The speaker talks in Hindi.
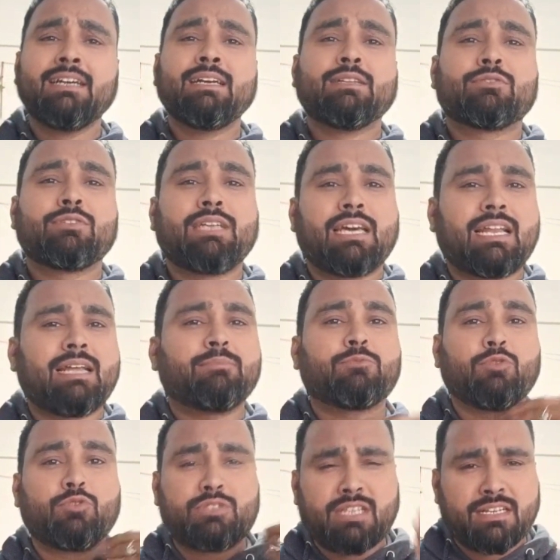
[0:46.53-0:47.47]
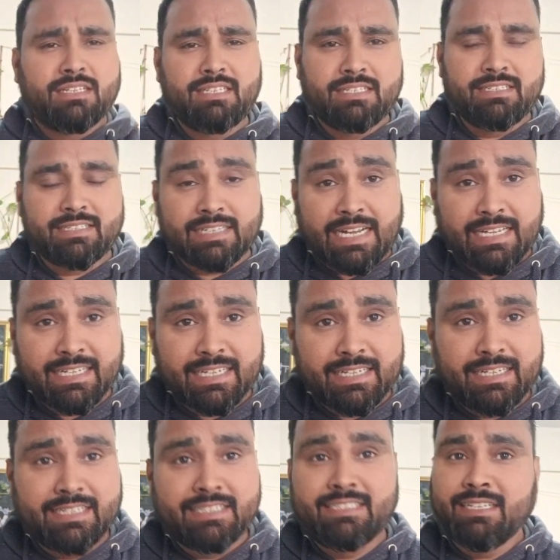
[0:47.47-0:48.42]
तो यार आप दूसरे दिन ट्राई
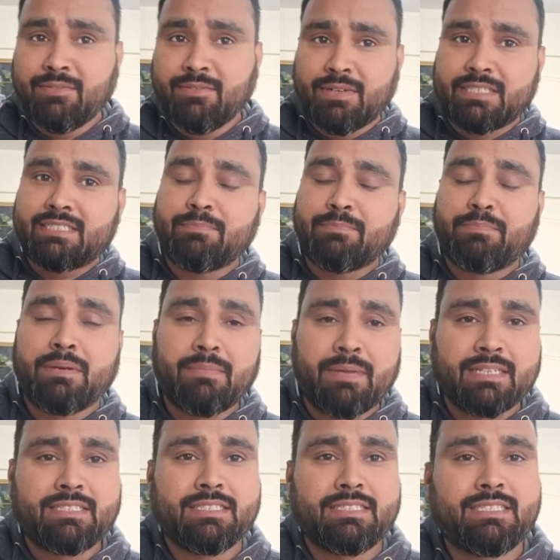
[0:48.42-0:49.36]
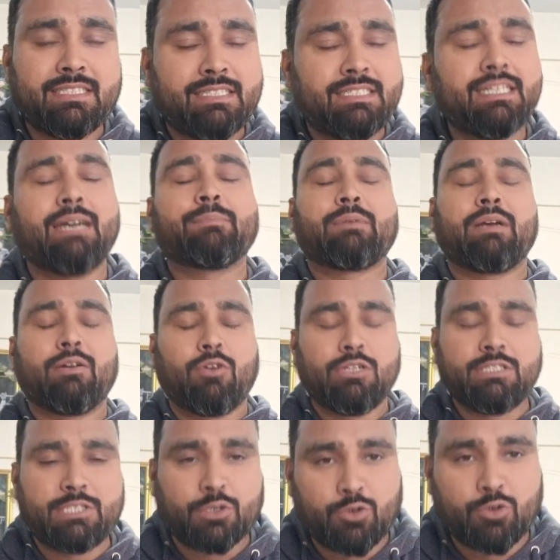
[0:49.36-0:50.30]
कर लीजिए व्हाट्सएप पे मैसेज कीजिए आपका
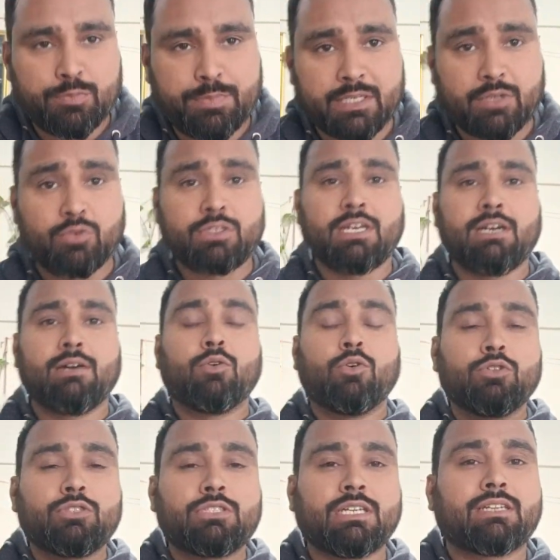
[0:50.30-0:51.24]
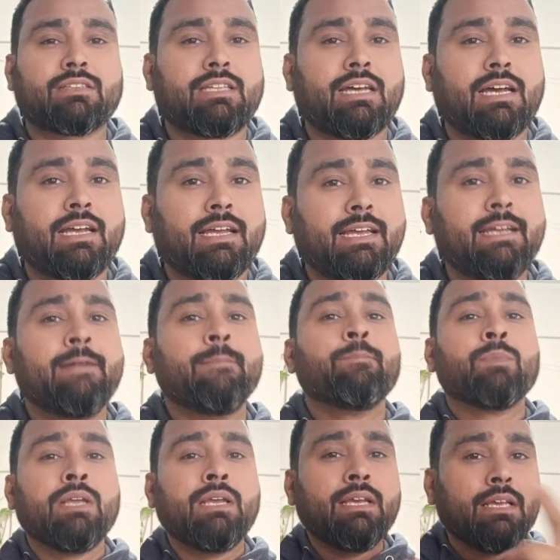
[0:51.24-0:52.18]
कॉल जरूर पिक होता हो सकता है
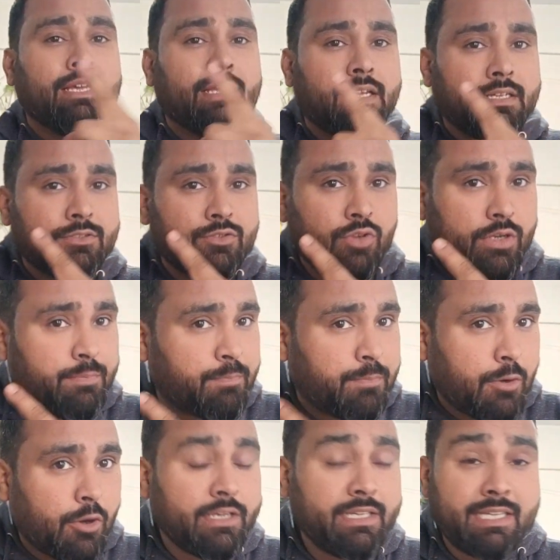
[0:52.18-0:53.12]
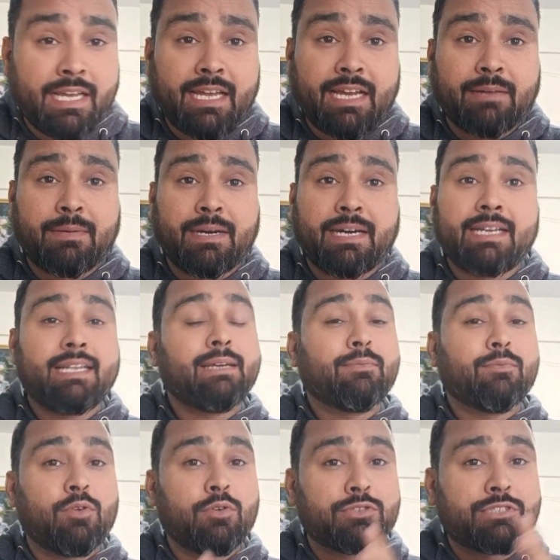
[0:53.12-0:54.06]
जो इम्प्लॉय हैं हमारे
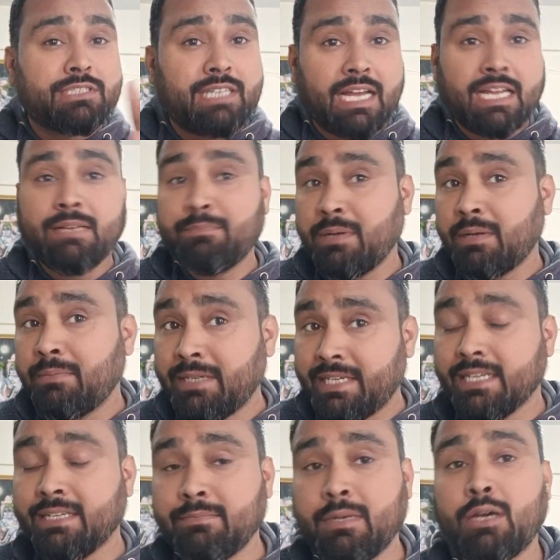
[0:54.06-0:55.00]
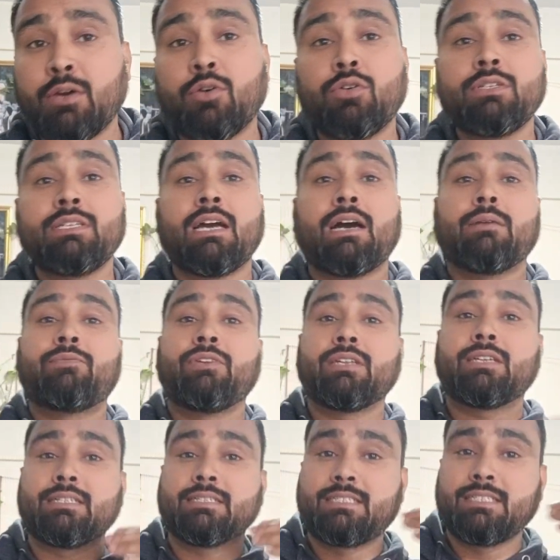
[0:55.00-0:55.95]
वो उस टाइम पे मीटिंग में हो या
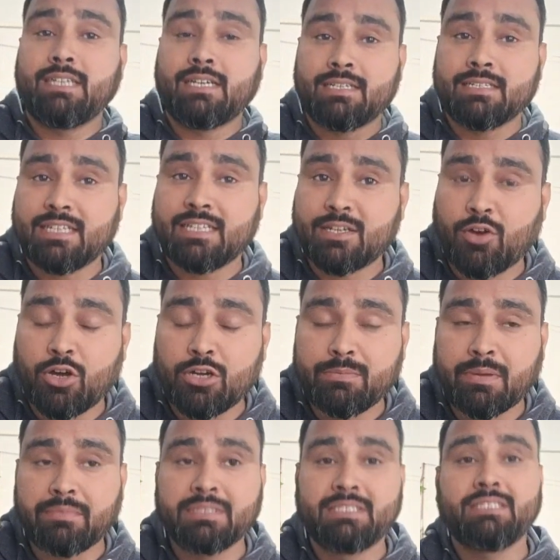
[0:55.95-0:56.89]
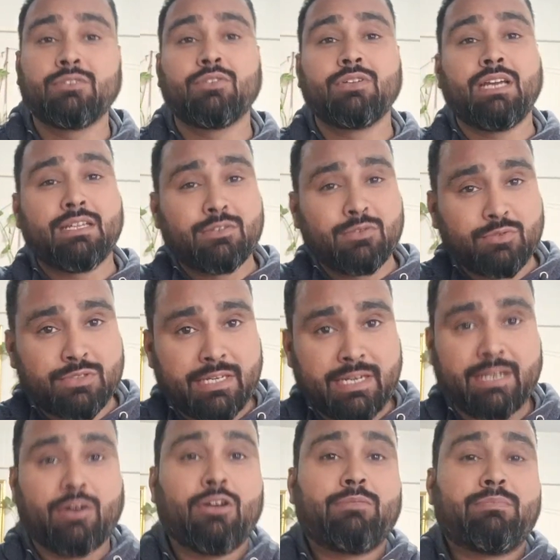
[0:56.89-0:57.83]
फिर किसी अनदर कॉल पे बिजी हो या
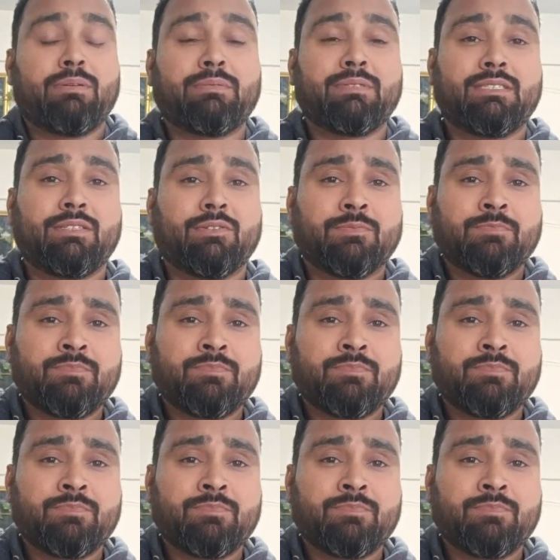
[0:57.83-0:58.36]
दूसरे कॉल पे बिजी हो